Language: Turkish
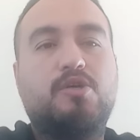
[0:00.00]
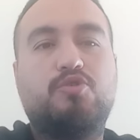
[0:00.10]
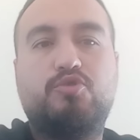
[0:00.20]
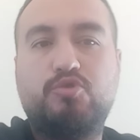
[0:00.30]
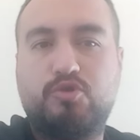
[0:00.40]

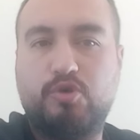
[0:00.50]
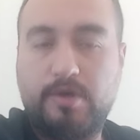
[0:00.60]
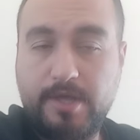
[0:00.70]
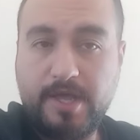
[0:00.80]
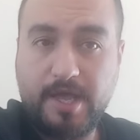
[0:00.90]
Çünkü
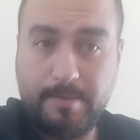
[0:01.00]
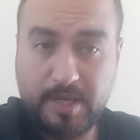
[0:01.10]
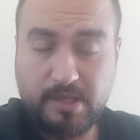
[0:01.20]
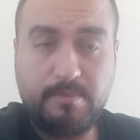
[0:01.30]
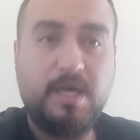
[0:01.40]

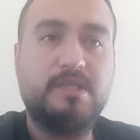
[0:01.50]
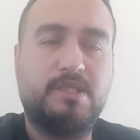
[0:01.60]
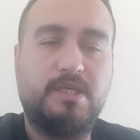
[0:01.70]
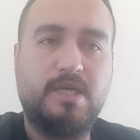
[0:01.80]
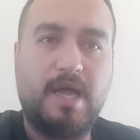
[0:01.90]
emekli
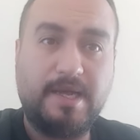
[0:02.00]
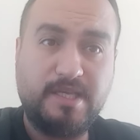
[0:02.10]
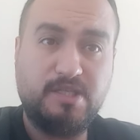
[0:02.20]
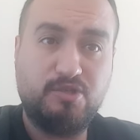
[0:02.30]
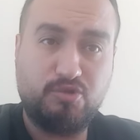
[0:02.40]
maaşlarının
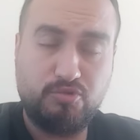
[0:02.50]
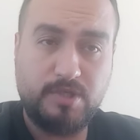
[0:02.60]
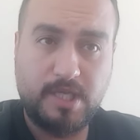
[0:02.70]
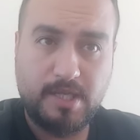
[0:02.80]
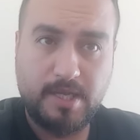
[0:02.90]
hak ediş
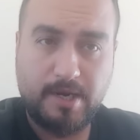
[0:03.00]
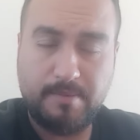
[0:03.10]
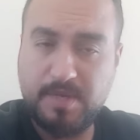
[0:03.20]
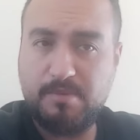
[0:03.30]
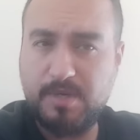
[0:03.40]

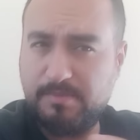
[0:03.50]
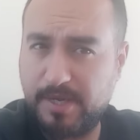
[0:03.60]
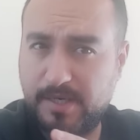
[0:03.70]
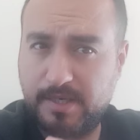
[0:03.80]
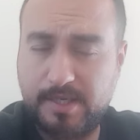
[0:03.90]
ücretlerini bir bir
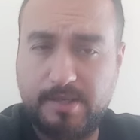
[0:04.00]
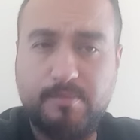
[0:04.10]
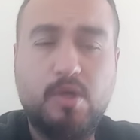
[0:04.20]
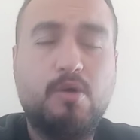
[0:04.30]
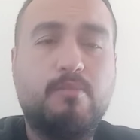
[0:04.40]
belirledim.
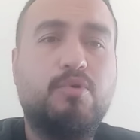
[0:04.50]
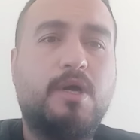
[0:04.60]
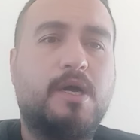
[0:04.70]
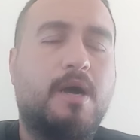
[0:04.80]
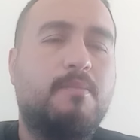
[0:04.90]
Bu
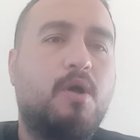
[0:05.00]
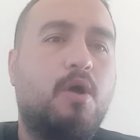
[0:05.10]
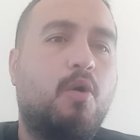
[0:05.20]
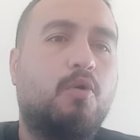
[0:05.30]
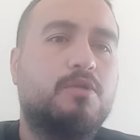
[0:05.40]
rakam
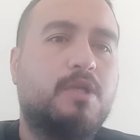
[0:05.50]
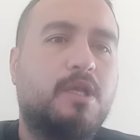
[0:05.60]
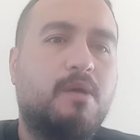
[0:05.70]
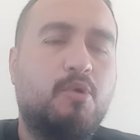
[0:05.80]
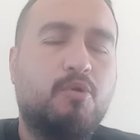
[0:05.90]

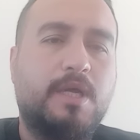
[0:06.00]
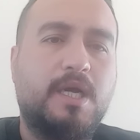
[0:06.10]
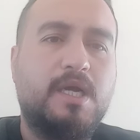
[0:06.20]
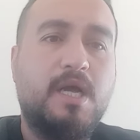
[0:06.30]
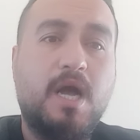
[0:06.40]
ortalama
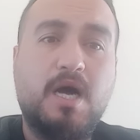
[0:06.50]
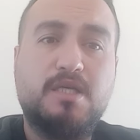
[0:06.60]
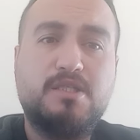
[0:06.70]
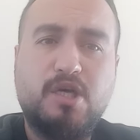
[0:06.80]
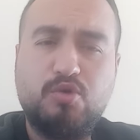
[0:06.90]
olarak
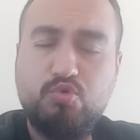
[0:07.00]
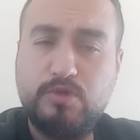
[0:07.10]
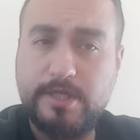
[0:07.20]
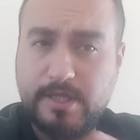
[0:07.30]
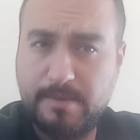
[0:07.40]
asgari
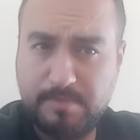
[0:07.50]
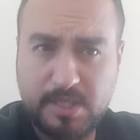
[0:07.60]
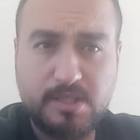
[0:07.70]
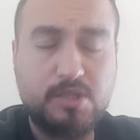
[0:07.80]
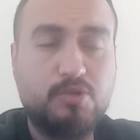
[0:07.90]
ücretten
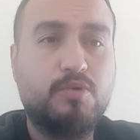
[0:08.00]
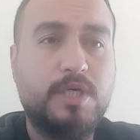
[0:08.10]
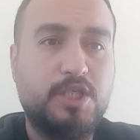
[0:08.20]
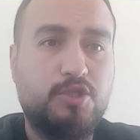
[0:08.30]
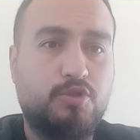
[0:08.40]
bir tık
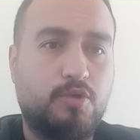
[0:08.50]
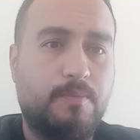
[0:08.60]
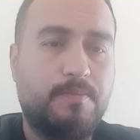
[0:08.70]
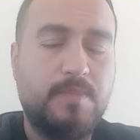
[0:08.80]
yukarı çıkıyor.